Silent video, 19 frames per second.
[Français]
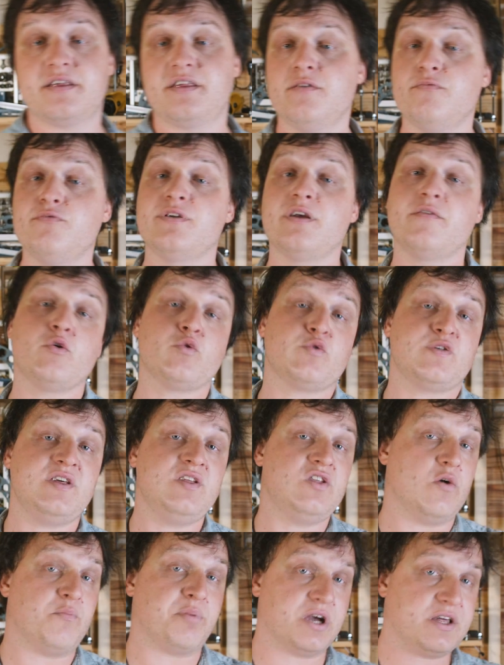et si vous avez aussi
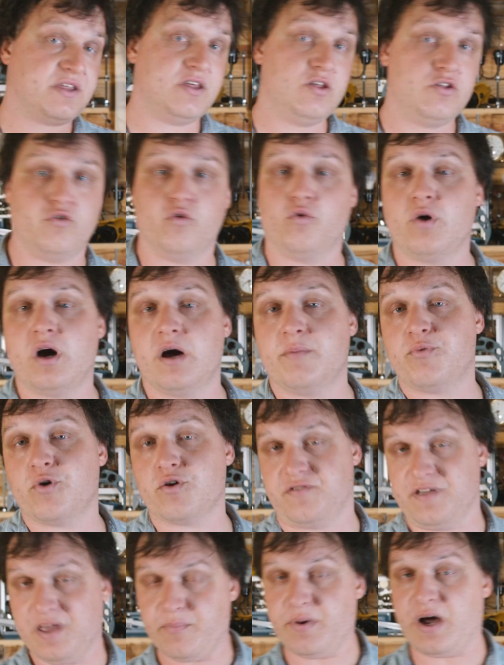des précisions à
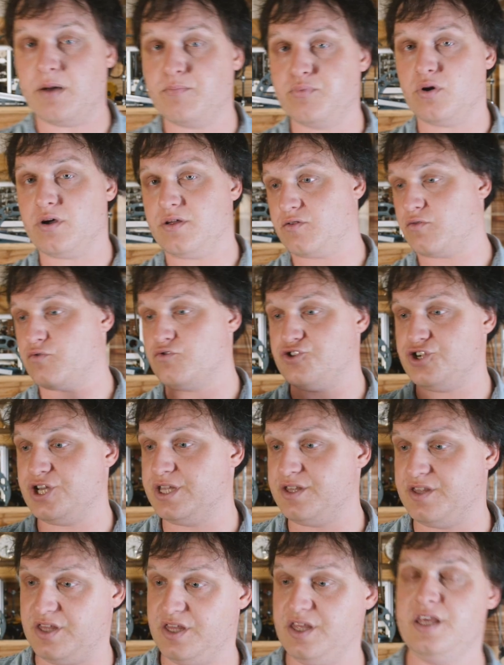apporter par rapport à ce que j'ai
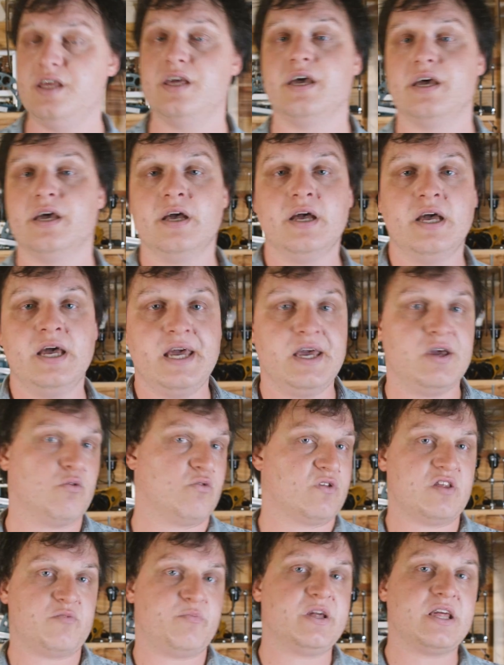dit et, aux
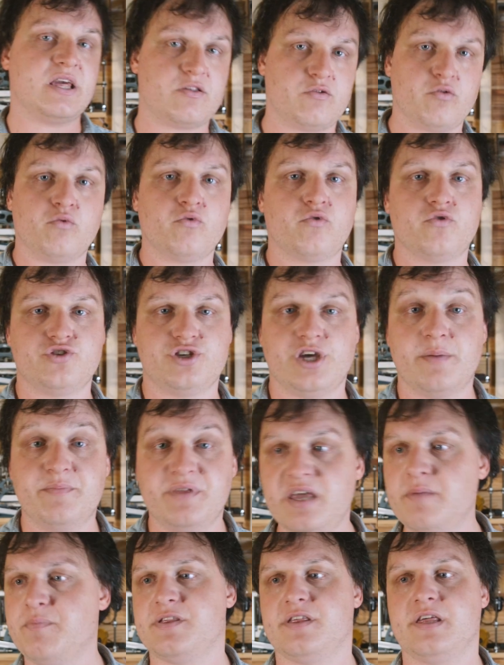explications que j'ai
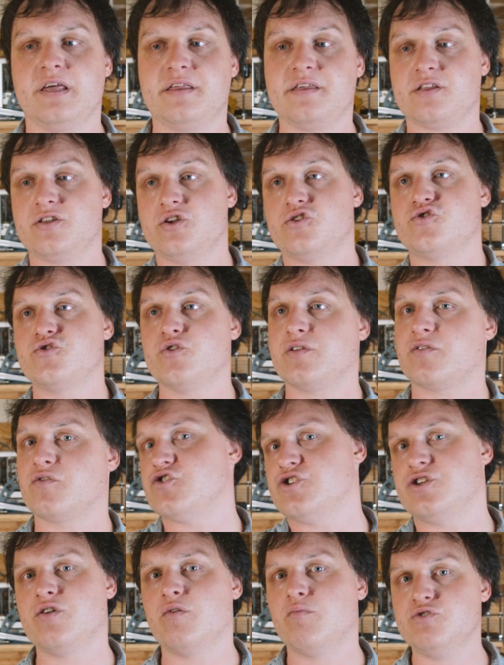amenées, parce qu'il y a certaines choses que
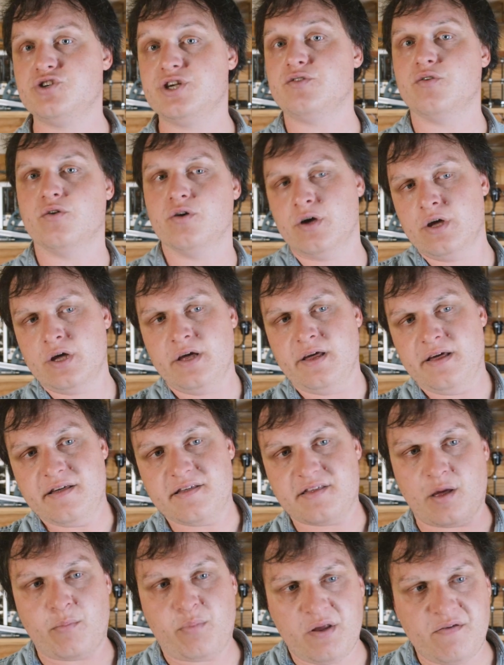j'étais obligé de
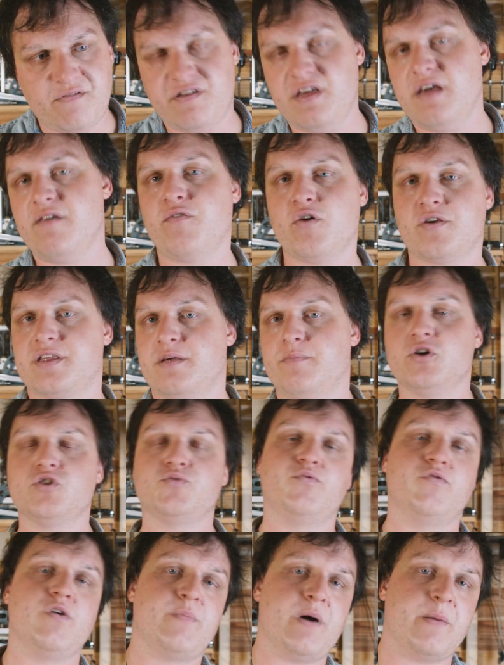simplifier et forcément
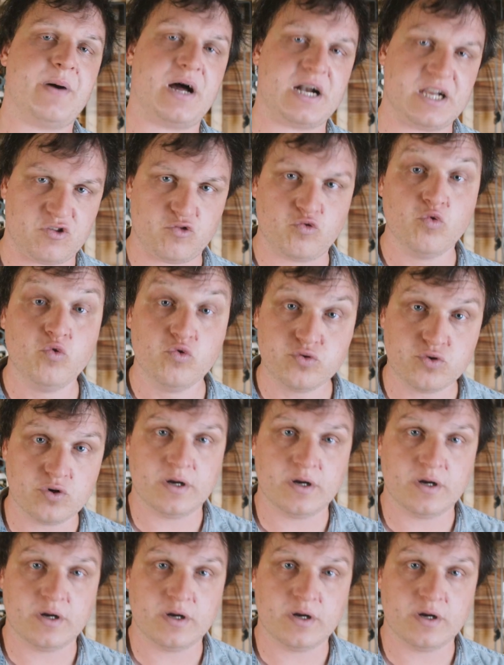je ne pouvais pas parler de tout.